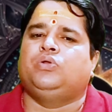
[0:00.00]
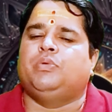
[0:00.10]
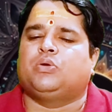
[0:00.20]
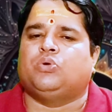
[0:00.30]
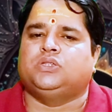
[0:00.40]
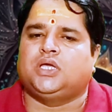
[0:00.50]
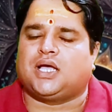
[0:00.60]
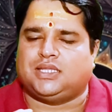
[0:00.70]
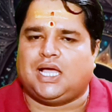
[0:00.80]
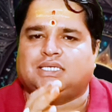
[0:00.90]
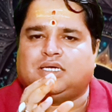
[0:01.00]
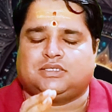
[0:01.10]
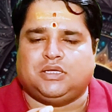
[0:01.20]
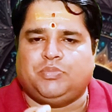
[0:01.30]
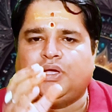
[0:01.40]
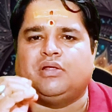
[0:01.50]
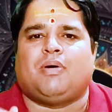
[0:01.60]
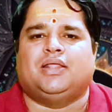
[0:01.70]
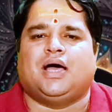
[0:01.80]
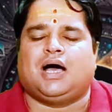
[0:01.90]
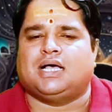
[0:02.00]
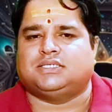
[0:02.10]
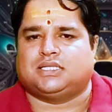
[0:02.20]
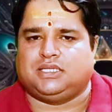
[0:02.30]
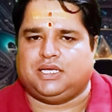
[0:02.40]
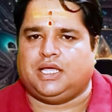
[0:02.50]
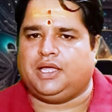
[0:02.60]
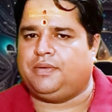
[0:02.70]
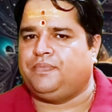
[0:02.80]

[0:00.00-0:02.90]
उनमें कोई दिक्कतें आ सकती है विघ्न बाधा आ सकती हैं